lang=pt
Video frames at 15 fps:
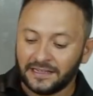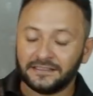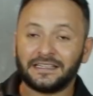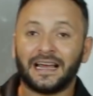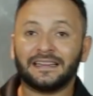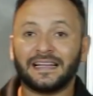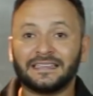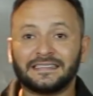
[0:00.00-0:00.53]

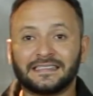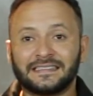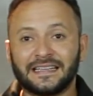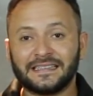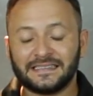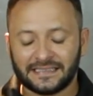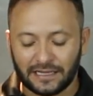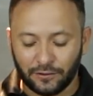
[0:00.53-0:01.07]
Já nessa
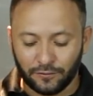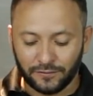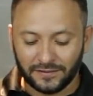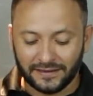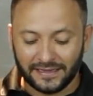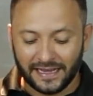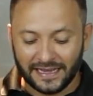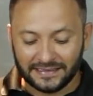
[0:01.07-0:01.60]
seção
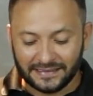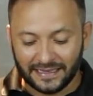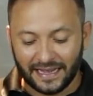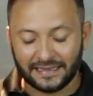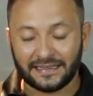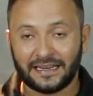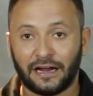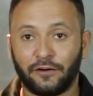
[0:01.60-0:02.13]
dessa
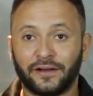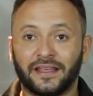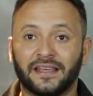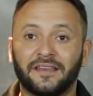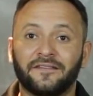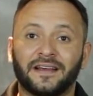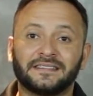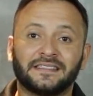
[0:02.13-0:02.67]
lateral aqui,
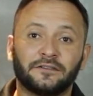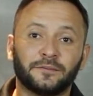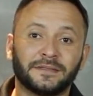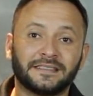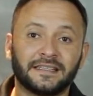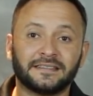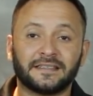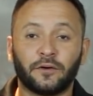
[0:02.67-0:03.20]
que vai ser
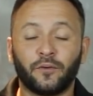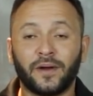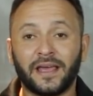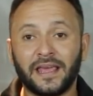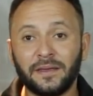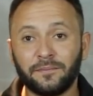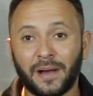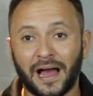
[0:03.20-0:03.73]
uma seção
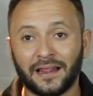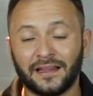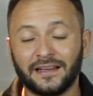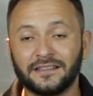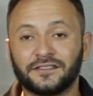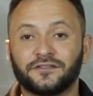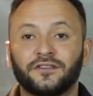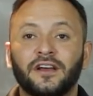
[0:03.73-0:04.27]
em
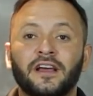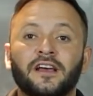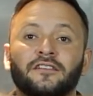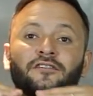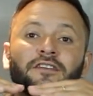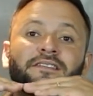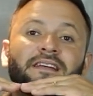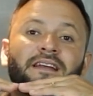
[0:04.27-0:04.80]
balanço,
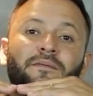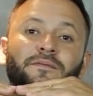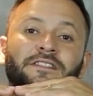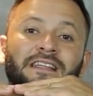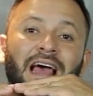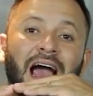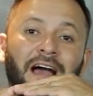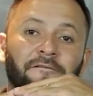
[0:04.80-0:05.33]
nós
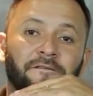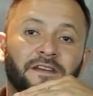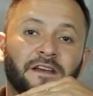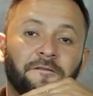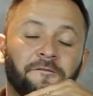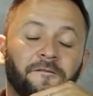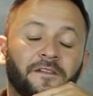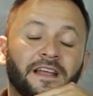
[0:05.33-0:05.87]
teremos a
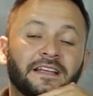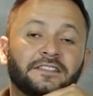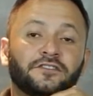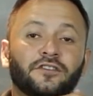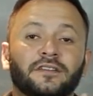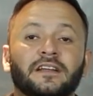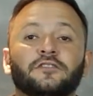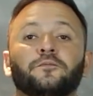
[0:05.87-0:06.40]
viga
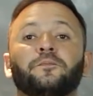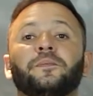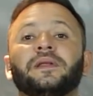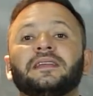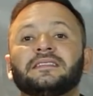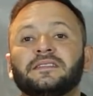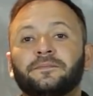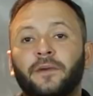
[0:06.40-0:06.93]
flexionando
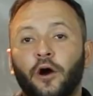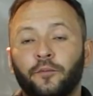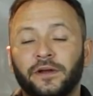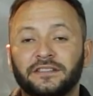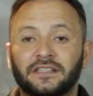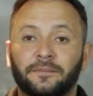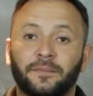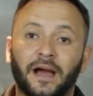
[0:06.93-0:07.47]

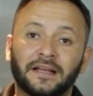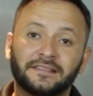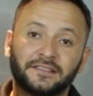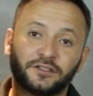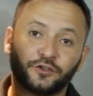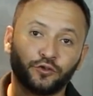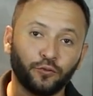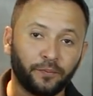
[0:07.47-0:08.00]
principalmente a parte
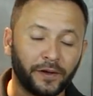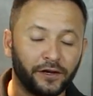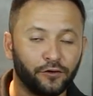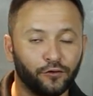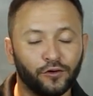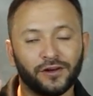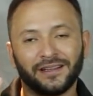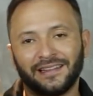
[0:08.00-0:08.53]

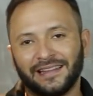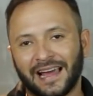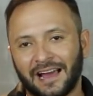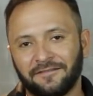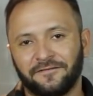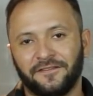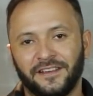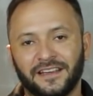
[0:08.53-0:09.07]
superior
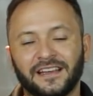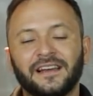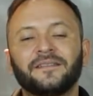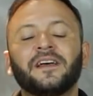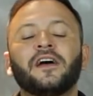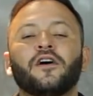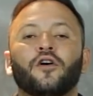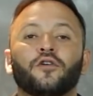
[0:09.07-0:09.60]
da
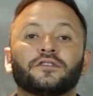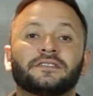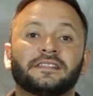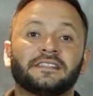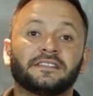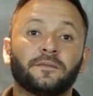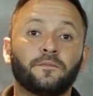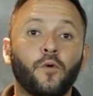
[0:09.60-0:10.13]
viga, ou
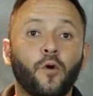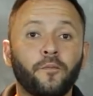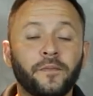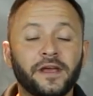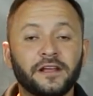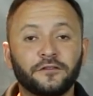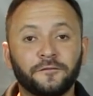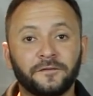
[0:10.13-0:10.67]
seja,
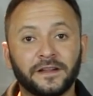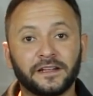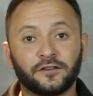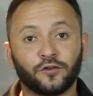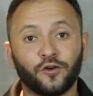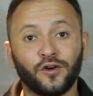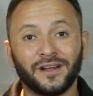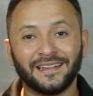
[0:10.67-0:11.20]
momento
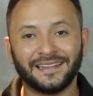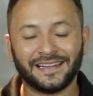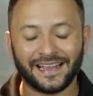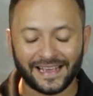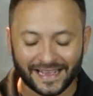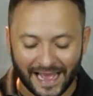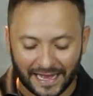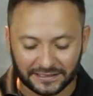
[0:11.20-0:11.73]
fletor
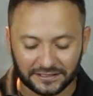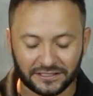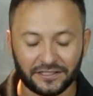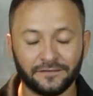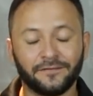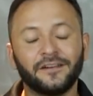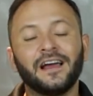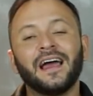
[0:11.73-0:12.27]

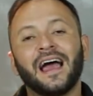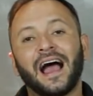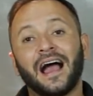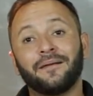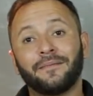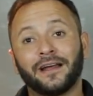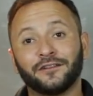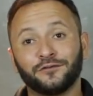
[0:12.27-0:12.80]
negativo,
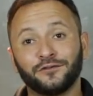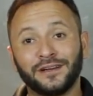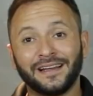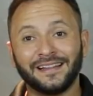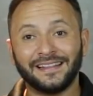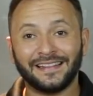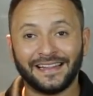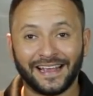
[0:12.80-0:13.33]

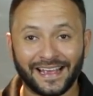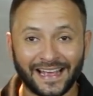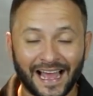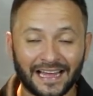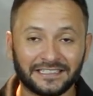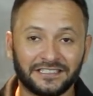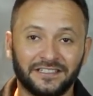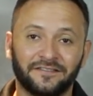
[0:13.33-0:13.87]
armadura
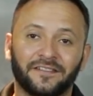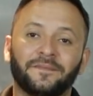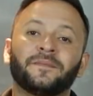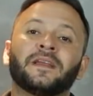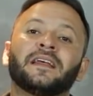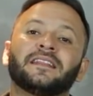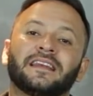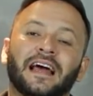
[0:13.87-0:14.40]
negativa.
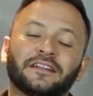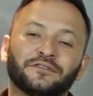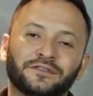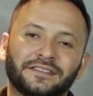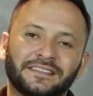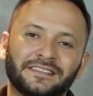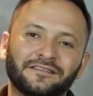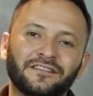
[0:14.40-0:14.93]

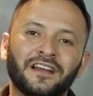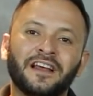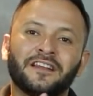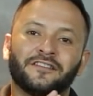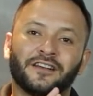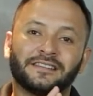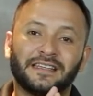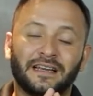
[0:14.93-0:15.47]
Traduzindo,
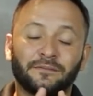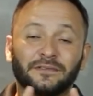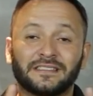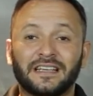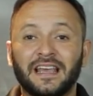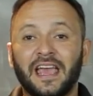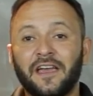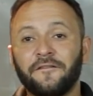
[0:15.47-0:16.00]
nós teremos
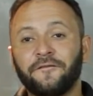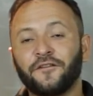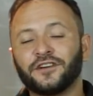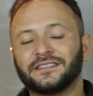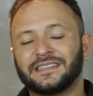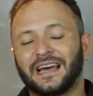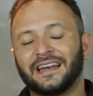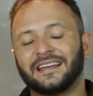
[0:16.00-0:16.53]
que
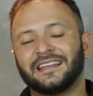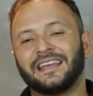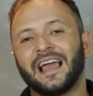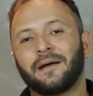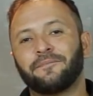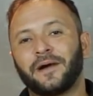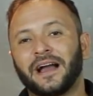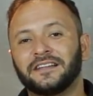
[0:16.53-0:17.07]
reforçar aqui
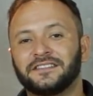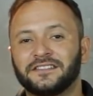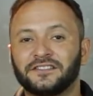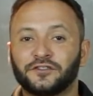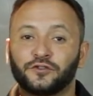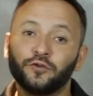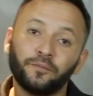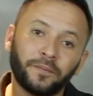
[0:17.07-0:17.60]
a parte
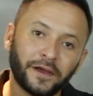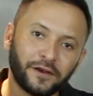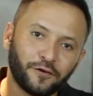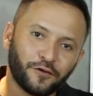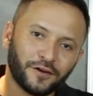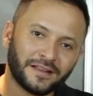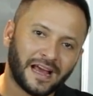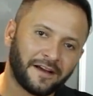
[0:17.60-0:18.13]

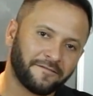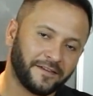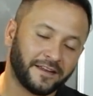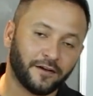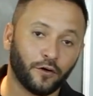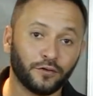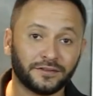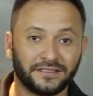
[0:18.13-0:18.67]
superior da
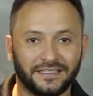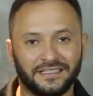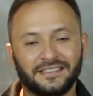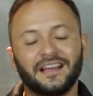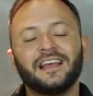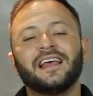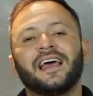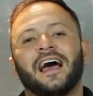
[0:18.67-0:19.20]
viga, ou
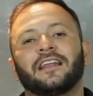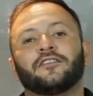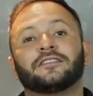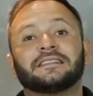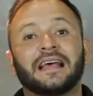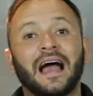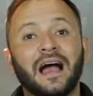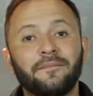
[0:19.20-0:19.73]
seja, a
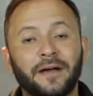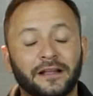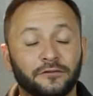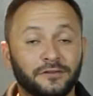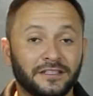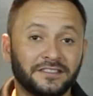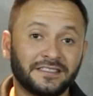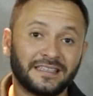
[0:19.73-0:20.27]
nossa
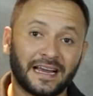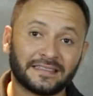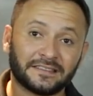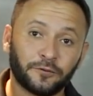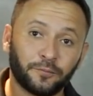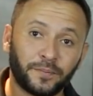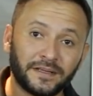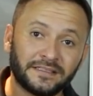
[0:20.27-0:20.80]
armadura de
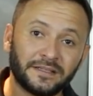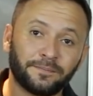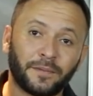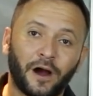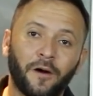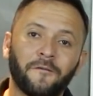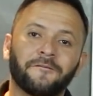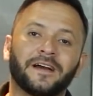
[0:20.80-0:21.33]
tração
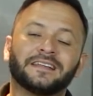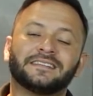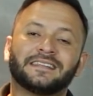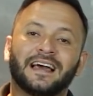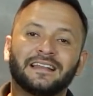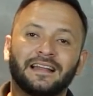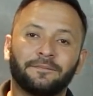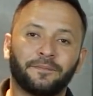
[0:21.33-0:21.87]
principal vai
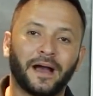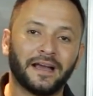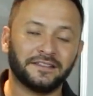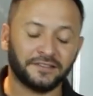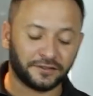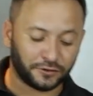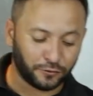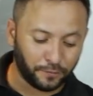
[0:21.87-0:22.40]
estar na
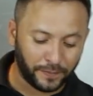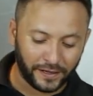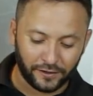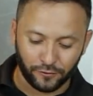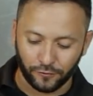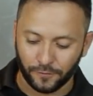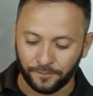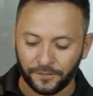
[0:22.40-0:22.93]
parte
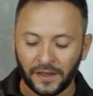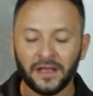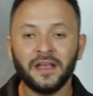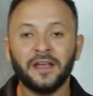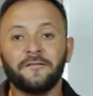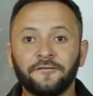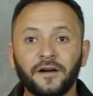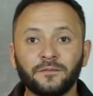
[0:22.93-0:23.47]
superior.
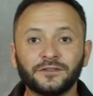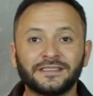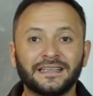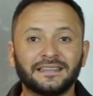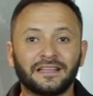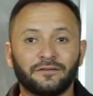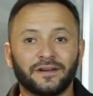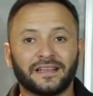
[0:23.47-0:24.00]
Vamos
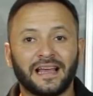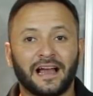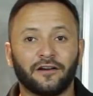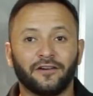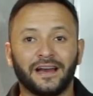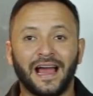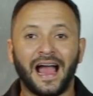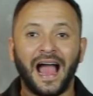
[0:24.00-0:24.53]
então aqui
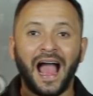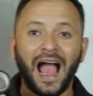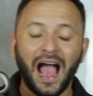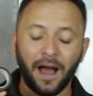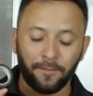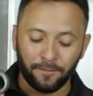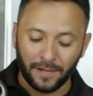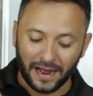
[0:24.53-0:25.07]
agora
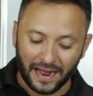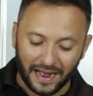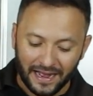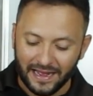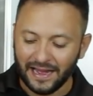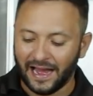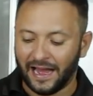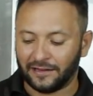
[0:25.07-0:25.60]

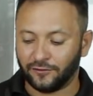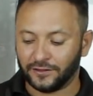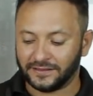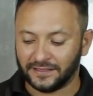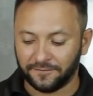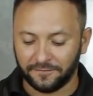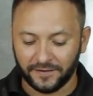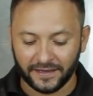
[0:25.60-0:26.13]
armar a
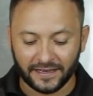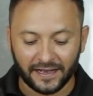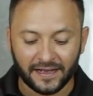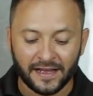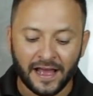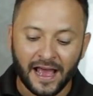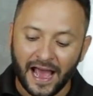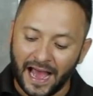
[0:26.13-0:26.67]
nossa viga.
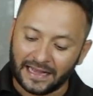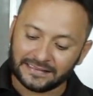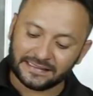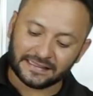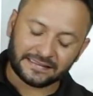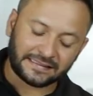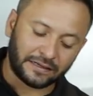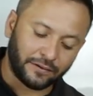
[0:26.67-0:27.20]
A
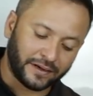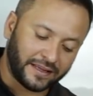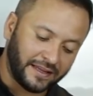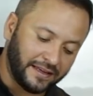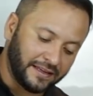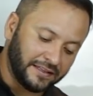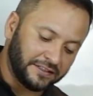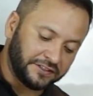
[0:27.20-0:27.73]
seção
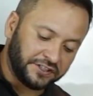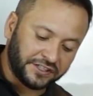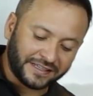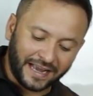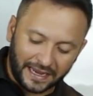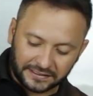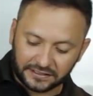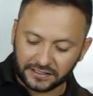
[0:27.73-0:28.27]
aqui de
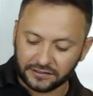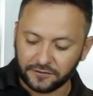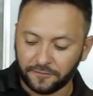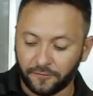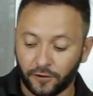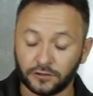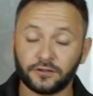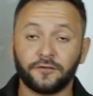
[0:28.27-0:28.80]
caixinha de
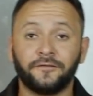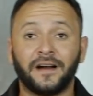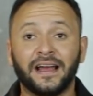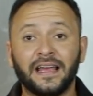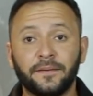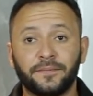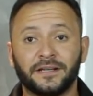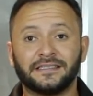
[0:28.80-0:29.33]
fósforo
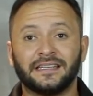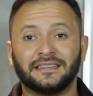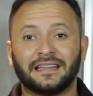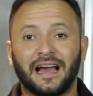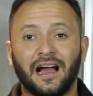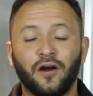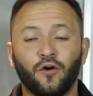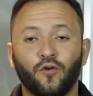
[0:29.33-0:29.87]
vai
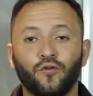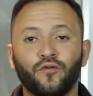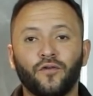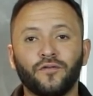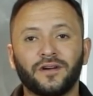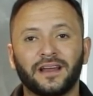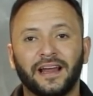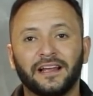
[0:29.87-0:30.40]
representar o
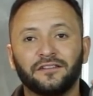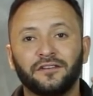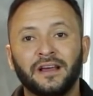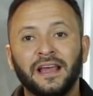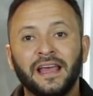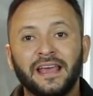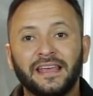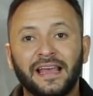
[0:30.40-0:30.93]
concreto
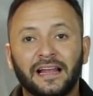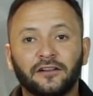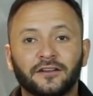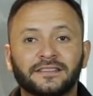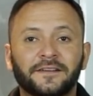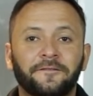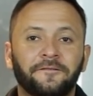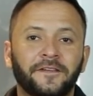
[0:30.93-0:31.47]
e a
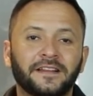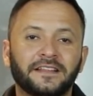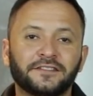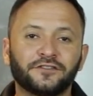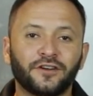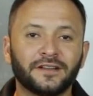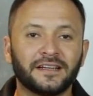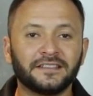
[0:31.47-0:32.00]
nossa fita
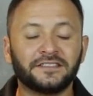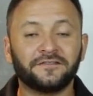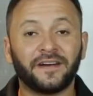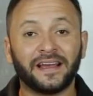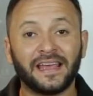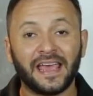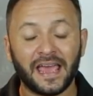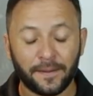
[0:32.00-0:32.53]
isolante
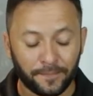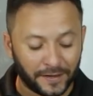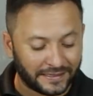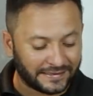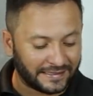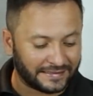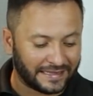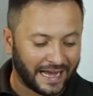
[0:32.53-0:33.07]
vai
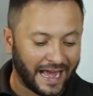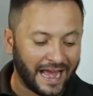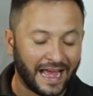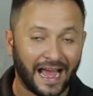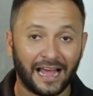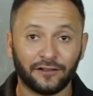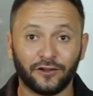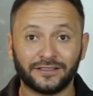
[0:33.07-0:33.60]

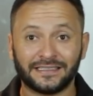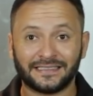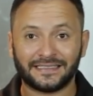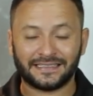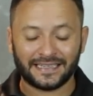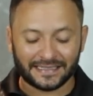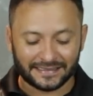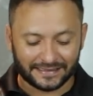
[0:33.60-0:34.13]
representar a nossa
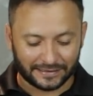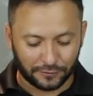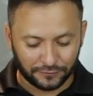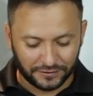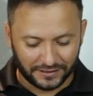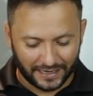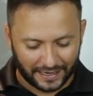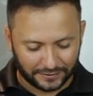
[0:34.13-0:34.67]

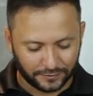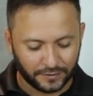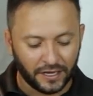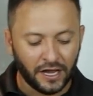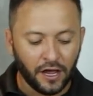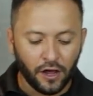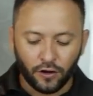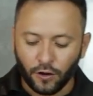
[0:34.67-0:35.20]
seção de aço.
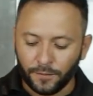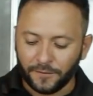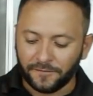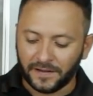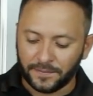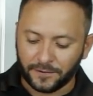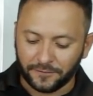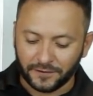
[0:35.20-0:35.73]
Como eu
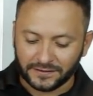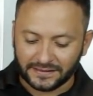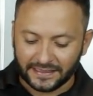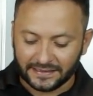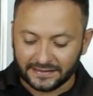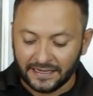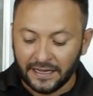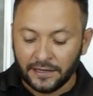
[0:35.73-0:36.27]
falei para
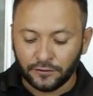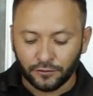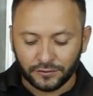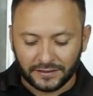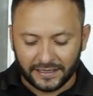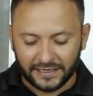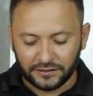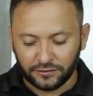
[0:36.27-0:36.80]
vocês, no
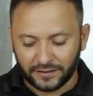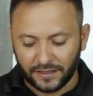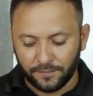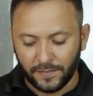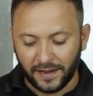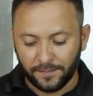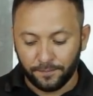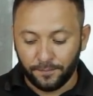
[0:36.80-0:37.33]
trecho aqui
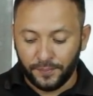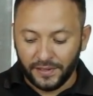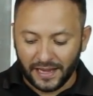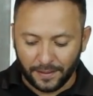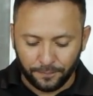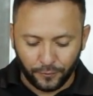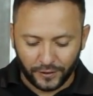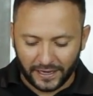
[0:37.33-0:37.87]

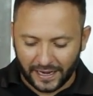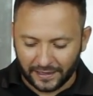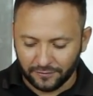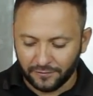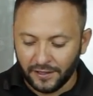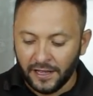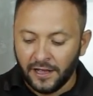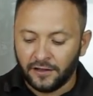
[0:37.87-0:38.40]

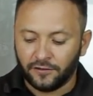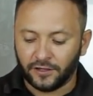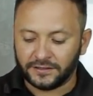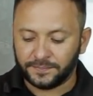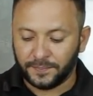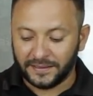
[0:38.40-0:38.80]
biapoiado, nós